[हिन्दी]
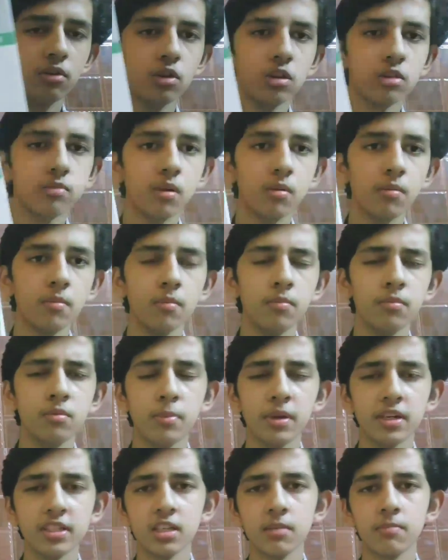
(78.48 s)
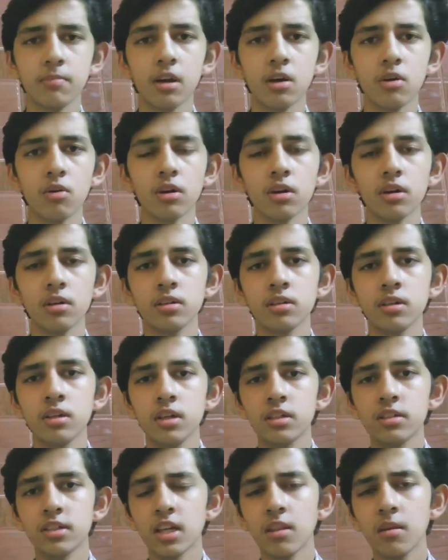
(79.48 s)
ट्वेल्थ में बेसिक पढ़ा होगा
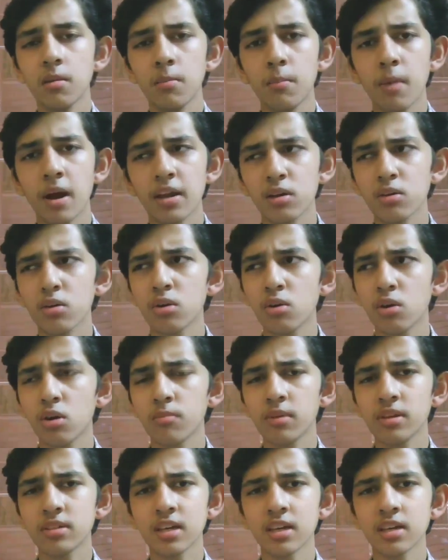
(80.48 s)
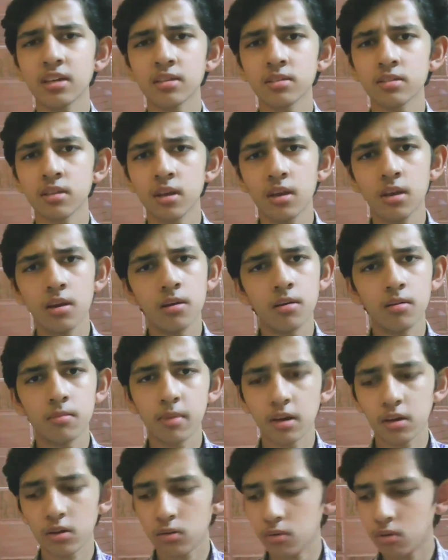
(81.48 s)
शायद माइक्रो इकोनॉमिक्स आई गेस
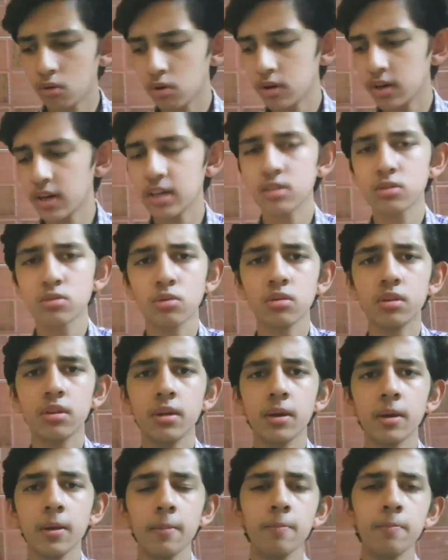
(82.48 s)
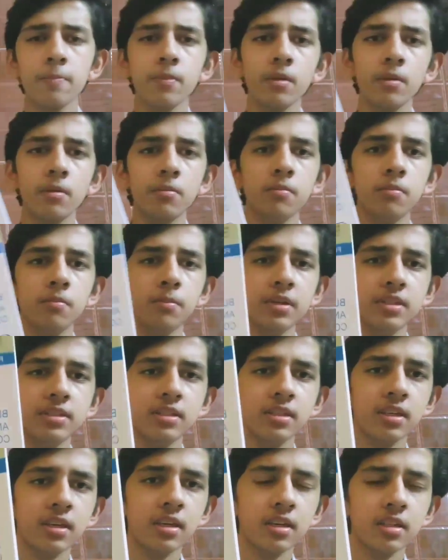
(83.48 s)
माइक्रो और नेक्स्ट होती है बी
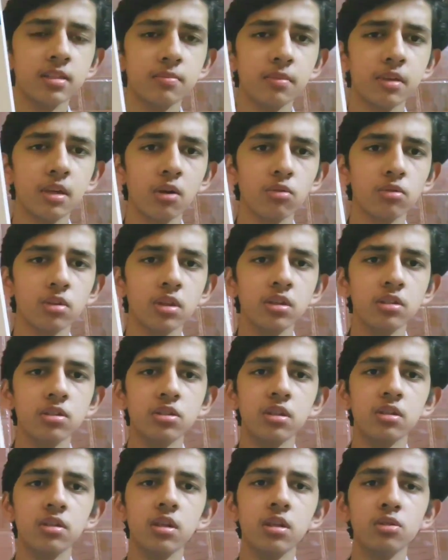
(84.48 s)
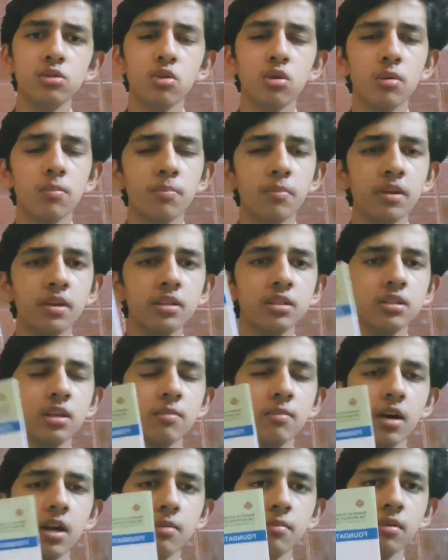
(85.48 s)
सी के इसमें क्या होता है जनरल जो कंपनीज़ के
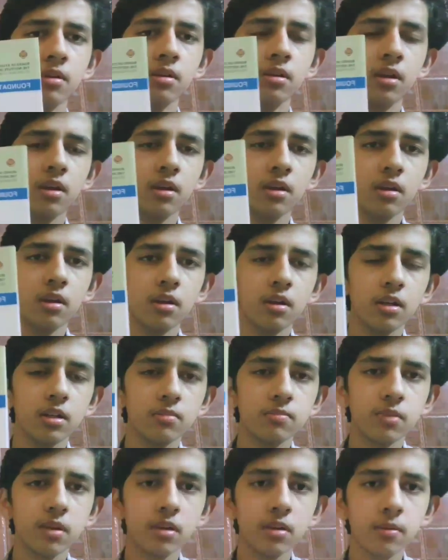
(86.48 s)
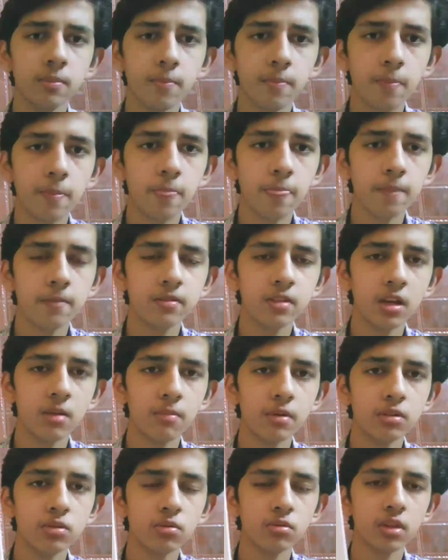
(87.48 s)
बारे में इसमें
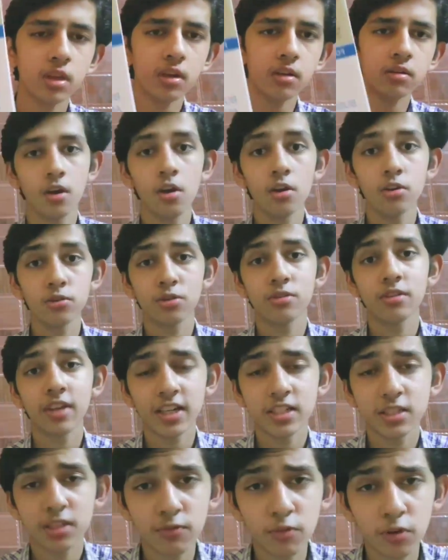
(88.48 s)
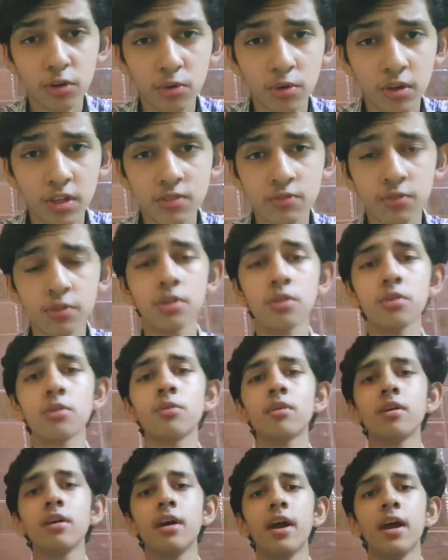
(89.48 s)
सिलेबस होता है सो दैट्स इट फॉर टुडेज़ वीडियो
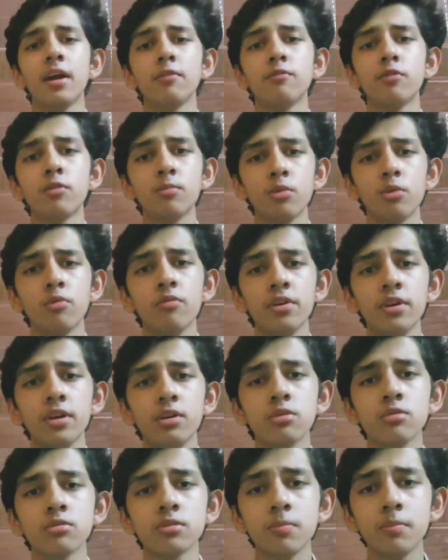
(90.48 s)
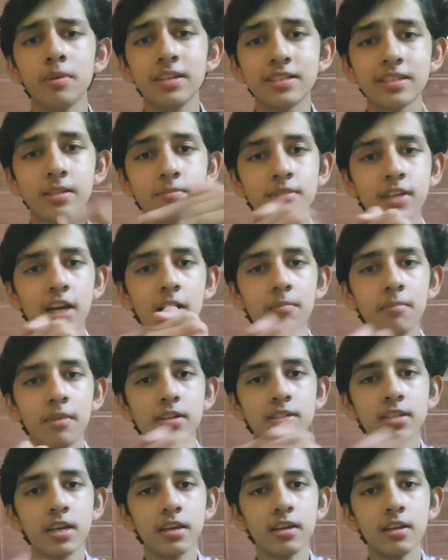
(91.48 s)
एंड फॉर मोर वीडियोज़ प्लीज़ सब्सक्राइब
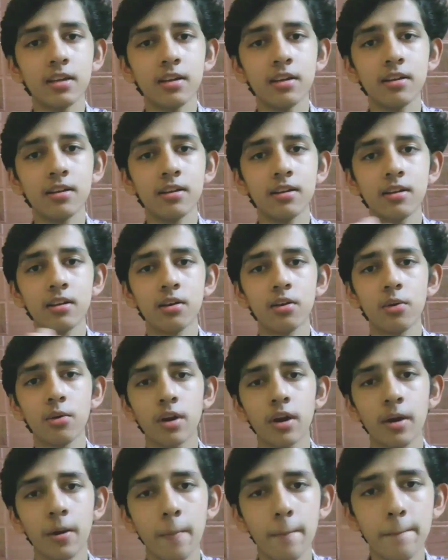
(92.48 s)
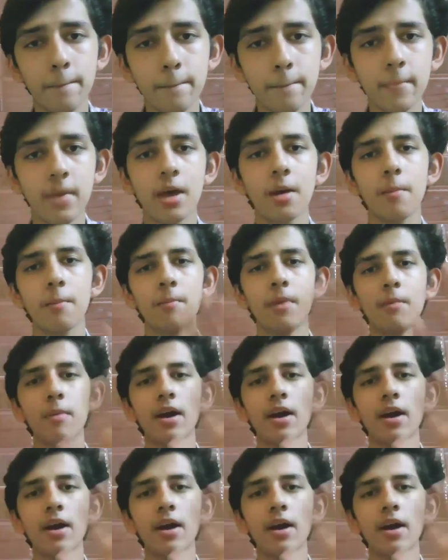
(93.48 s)
माई चैनल ओके बाय